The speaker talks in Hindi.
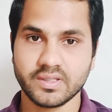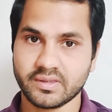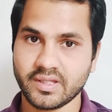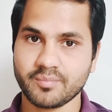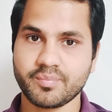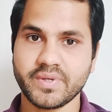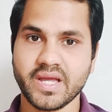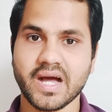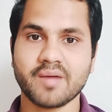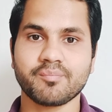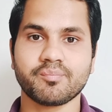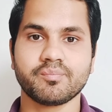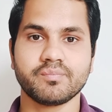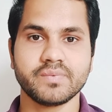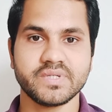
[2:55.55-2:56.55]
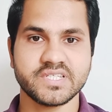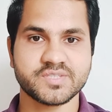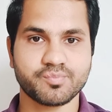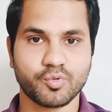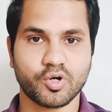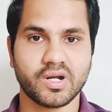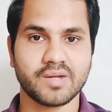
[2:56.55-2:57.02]
तब भी आप इस
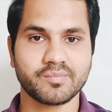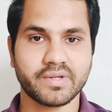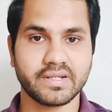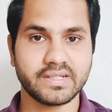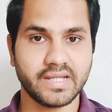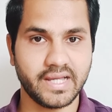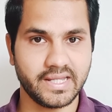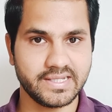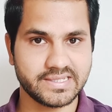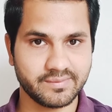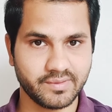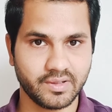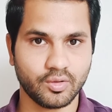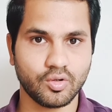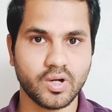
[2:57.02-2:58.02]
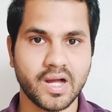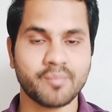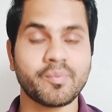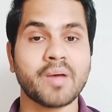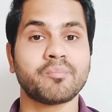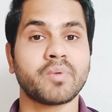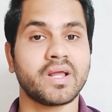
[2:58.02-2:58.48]
प्रोग्राम के लिए एलिजिबल हो आप
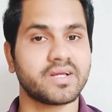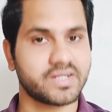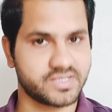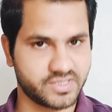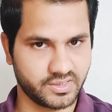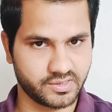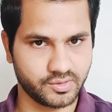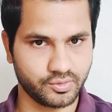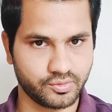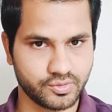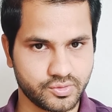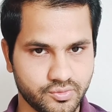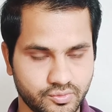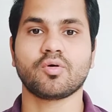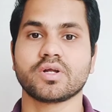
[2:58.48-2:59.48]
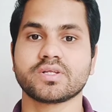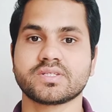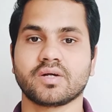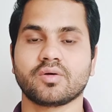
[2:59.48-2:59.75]
अप्लाई कर सकते हो दोस्तों कौन सा